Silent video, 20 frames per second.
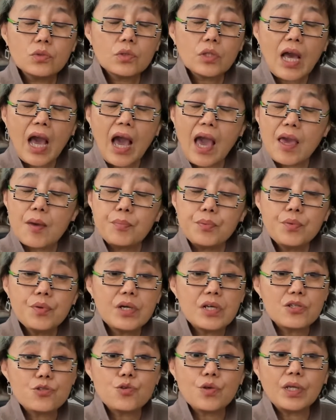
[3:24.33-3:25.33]
凯布
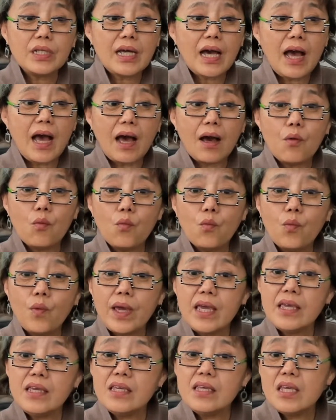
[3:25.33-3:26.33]
尔觉得啊，
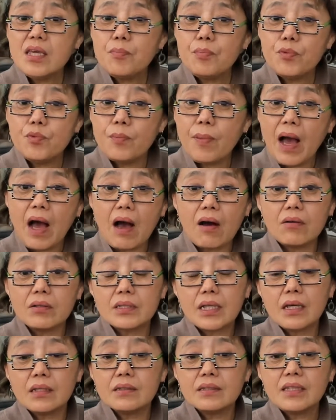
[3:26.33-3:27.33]
唯一不跑
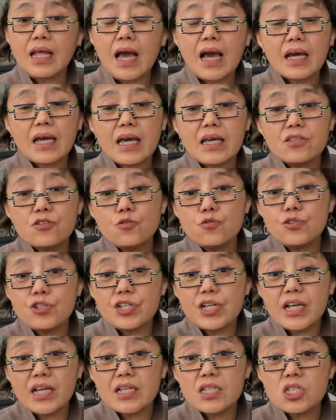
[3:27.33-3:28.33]
的大概就
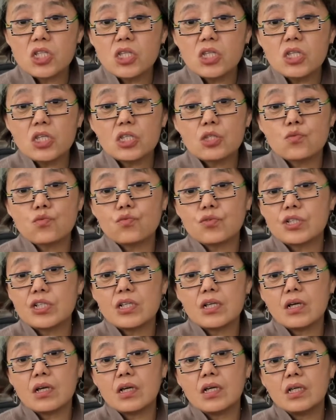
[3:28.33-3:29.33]
是那个基地组
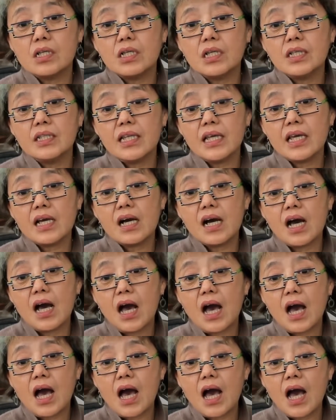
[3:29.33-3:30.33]
织和那个
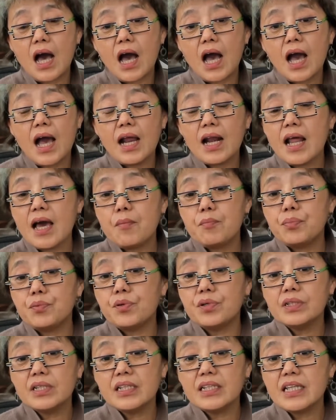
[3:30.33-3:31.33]
阿拉
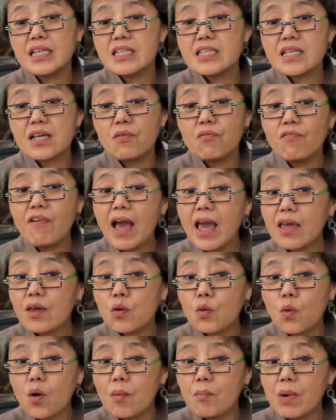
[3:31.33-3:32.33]
伯的那些外
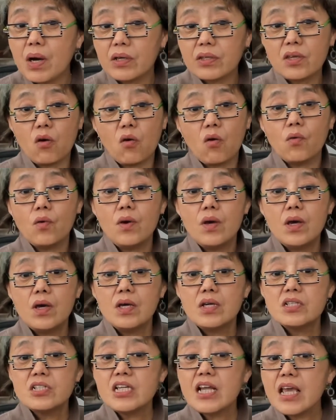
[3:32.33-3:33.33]
国盟友。
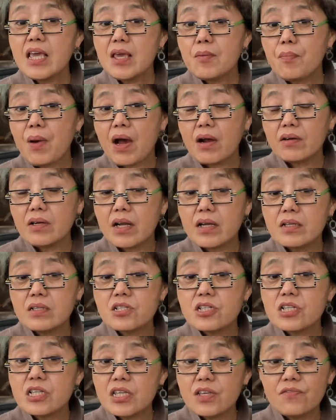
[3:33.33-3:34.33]
这帮人
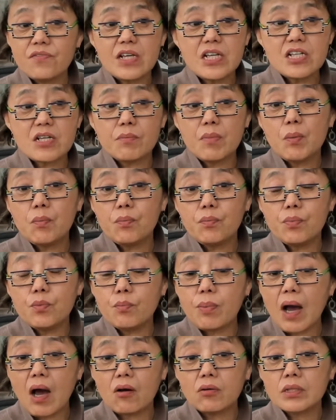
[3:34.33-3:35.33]
是因为什么不
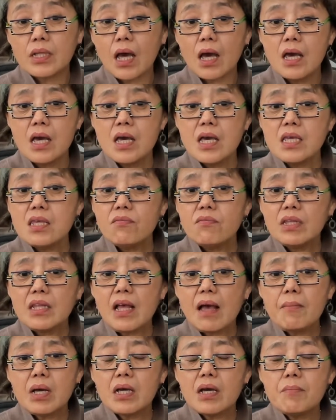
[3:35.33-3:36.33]
跑呢？因为
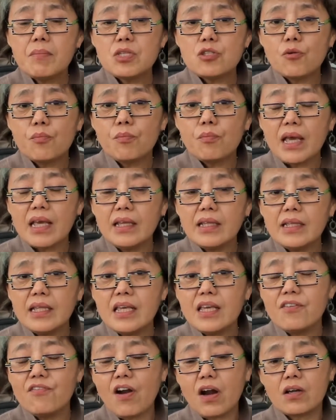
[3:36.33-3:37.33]
他们根本就没
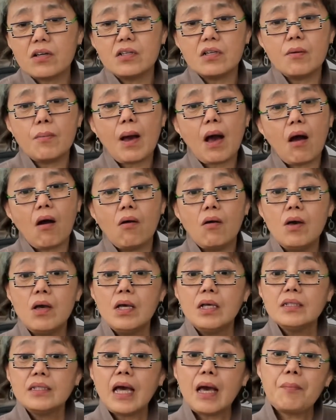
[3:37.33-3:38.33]
地方可跑，
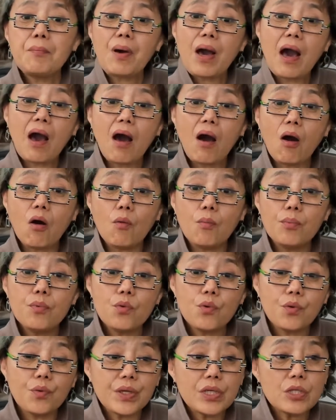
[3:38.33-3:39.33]
他跑不
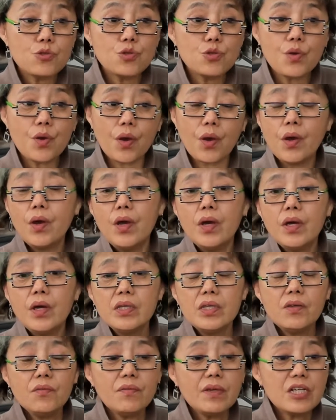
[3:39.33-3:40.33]
回去，
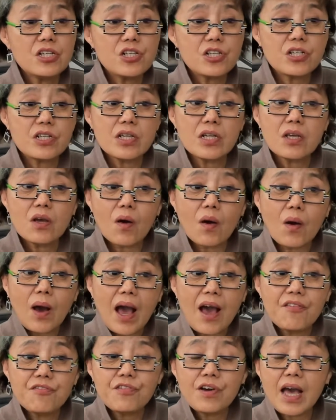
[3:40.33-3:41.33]
因为只有
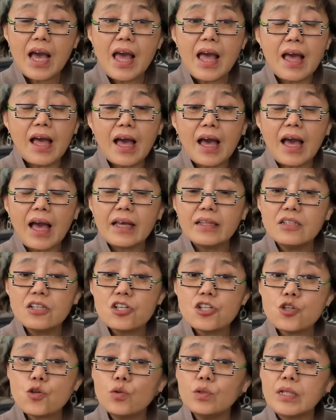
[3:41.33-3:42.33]
阿富汗还能
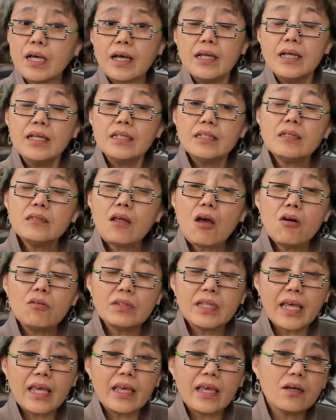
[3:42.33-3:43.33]
收他。他到
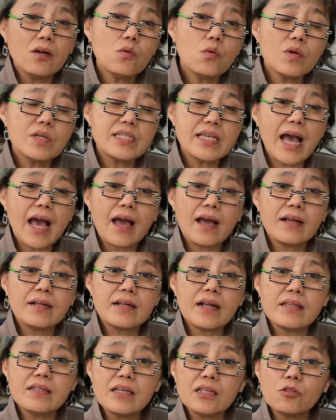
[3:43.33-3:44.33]
哪个国家，
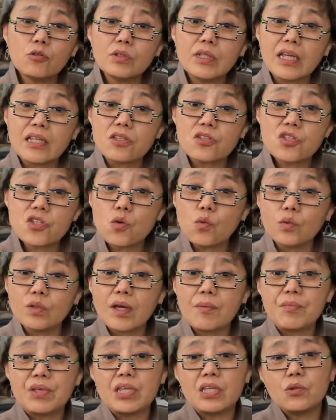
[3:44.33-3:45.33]
人家都得揍
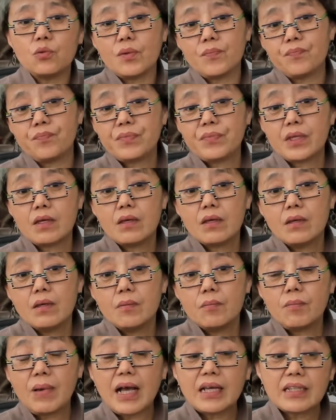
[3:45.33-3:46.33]
他们一顿，
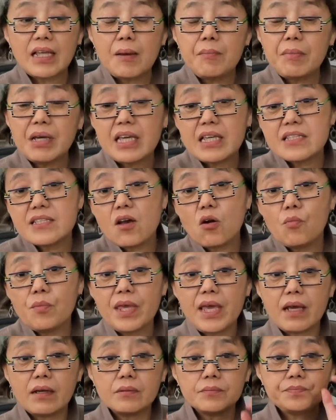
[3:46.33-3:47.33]
把他们给消
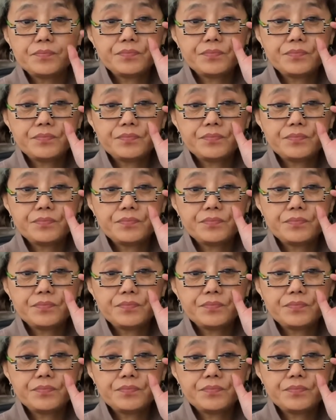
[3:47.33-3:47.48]
灭了。